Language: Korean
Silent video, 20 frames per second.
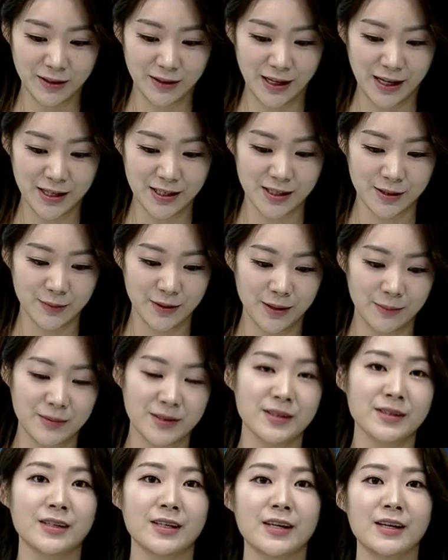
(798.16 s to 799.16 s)
그
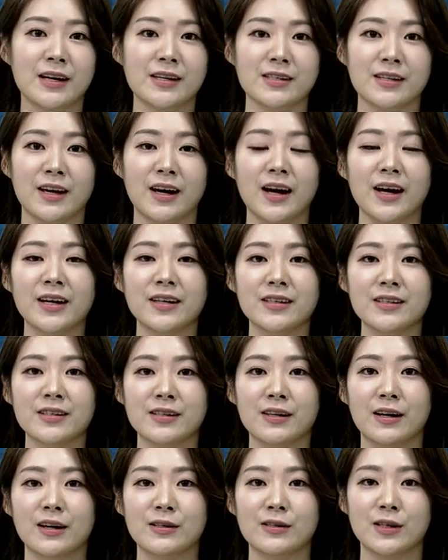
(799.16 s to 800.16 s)
HBM3, SK
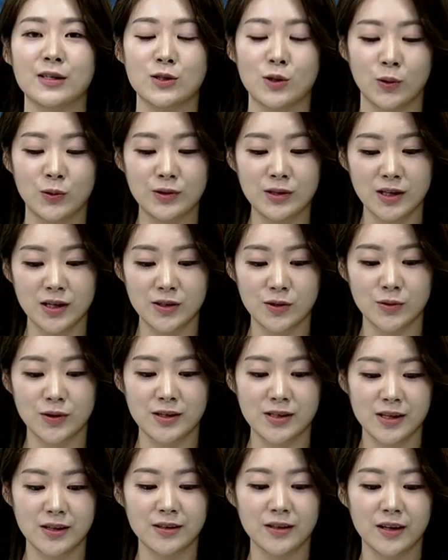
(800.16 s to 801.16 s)
하이닉스까지
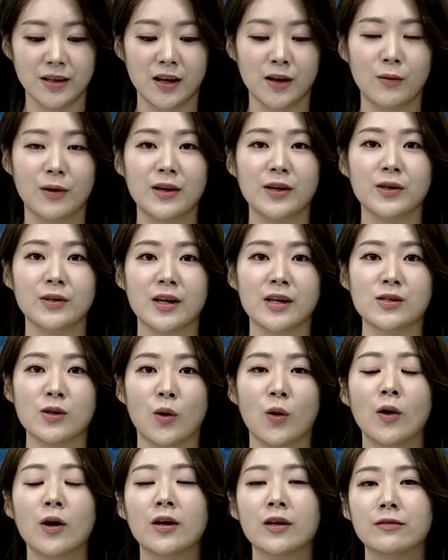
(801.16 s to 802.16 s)
전체적인 생태계
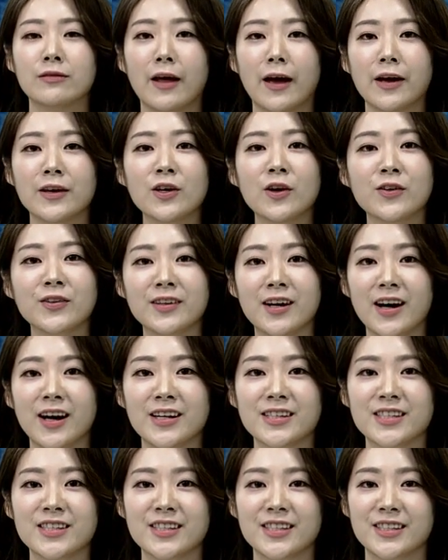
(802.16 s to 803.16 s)
관련해서
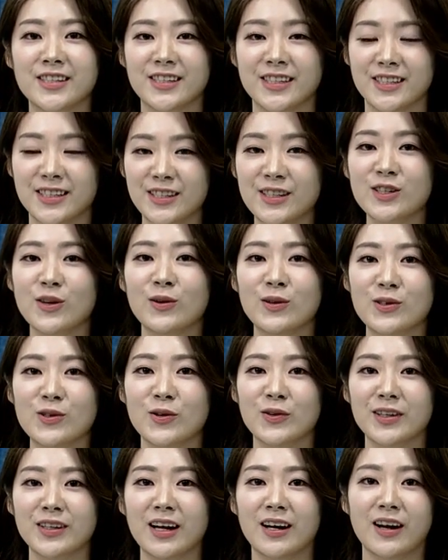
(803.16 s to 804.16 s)
내년까지는
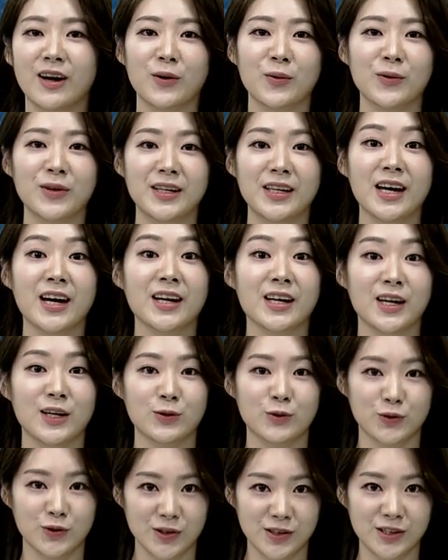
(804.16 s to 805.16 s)
긍정적이다라고
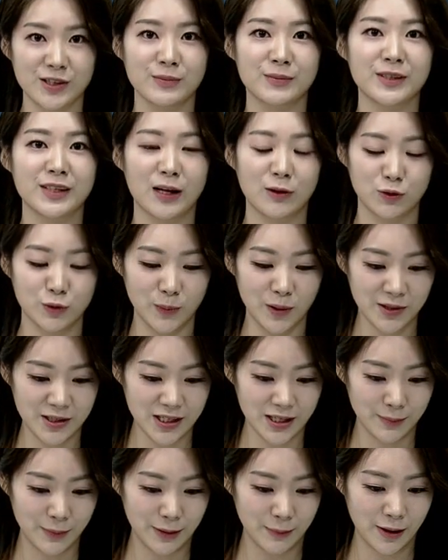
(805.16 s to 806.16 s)
이야기해 주셨습니다. 두
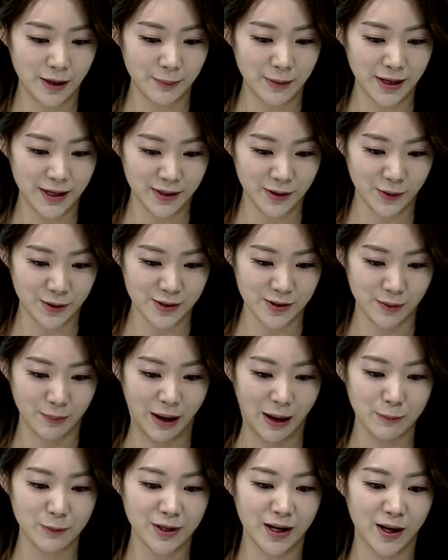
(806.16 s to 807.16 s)
번째 말말말 여기서
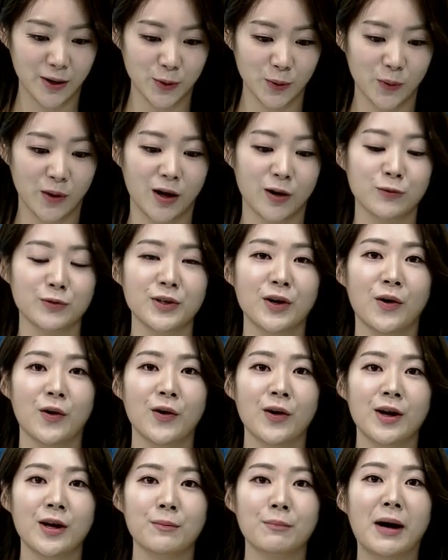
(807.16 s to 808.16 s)
마무리하도록 하고요.
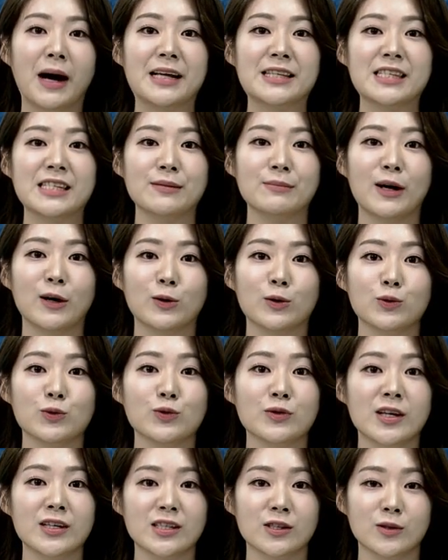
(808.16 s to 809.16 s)
마지막으로
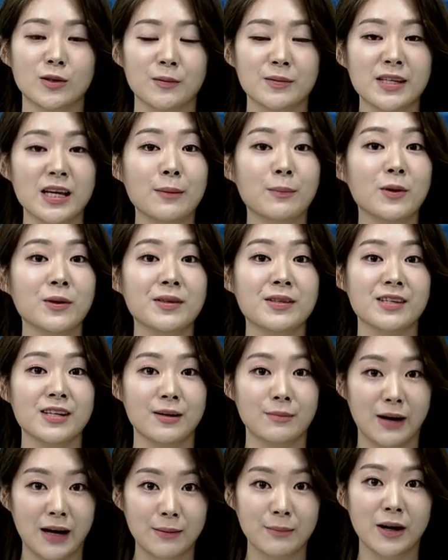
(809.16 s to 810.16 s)
투자 수첩 세
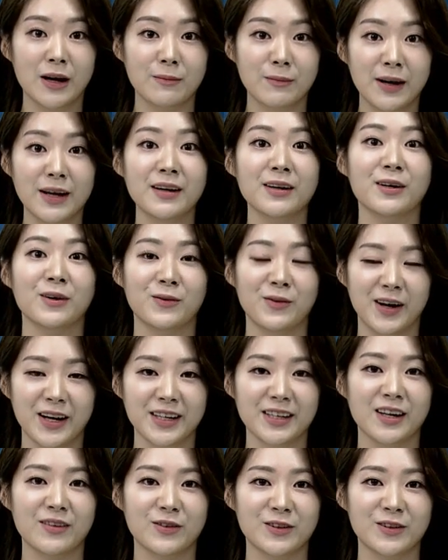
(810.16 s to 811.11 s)
번째 말말말 확인해